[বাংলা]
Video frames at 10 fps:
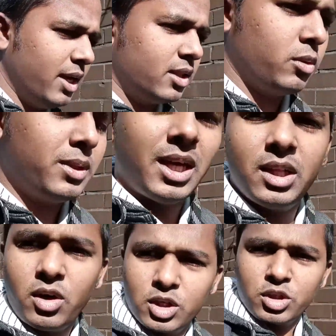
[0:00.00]
তবে তাদের
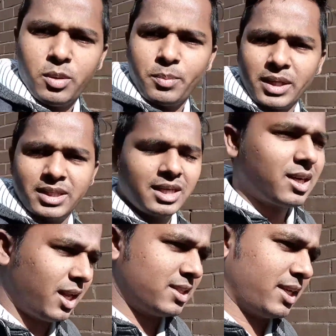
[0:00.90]
অনেক সময় প্র্যাকটিক্যাল
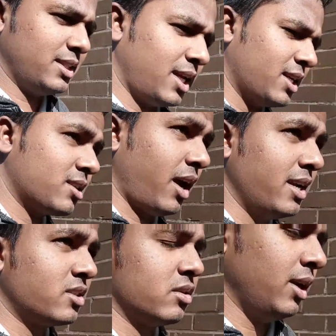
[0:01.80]
ক্লাস থাকে যারা
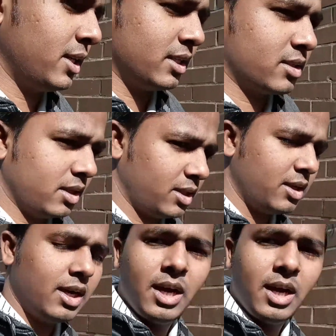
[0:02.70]
সায়েন্স রিলেটেড যাদের